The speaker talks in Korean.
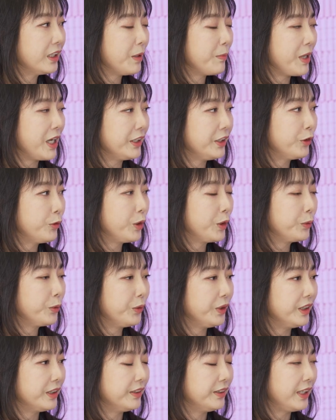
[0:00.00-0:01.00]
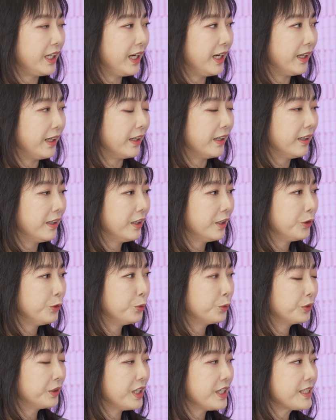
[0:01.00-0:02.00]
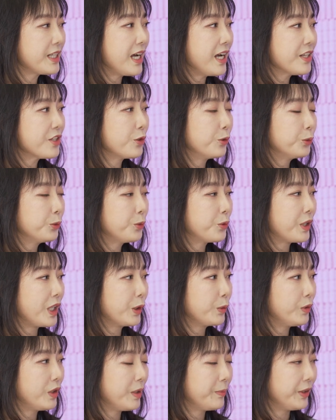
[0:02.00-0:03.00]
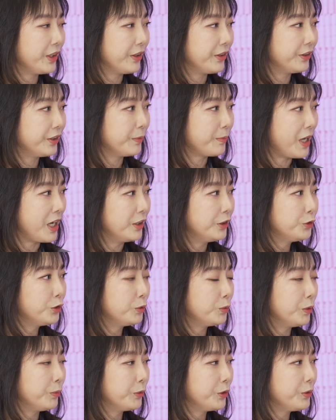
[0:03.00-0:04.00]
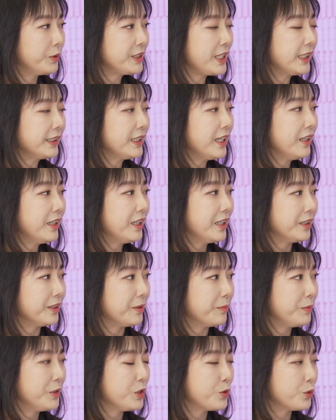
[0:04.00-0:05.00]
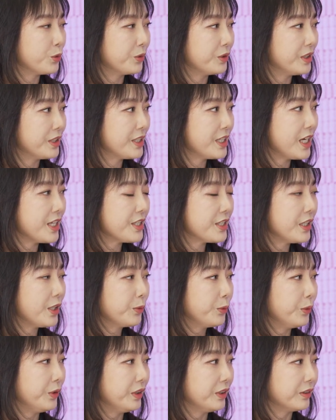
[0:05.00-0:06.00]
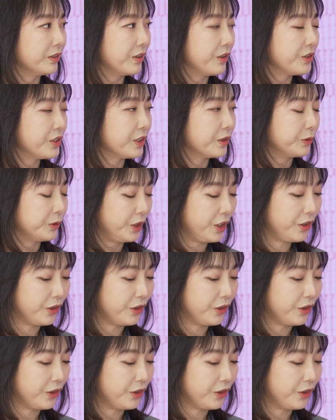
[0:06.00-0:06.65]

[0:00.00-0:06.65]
많이 되고 있는데 6대 4 정도라고 하면 마을 돌봄도 상당한 비중을 차지하고 있는 것이고요.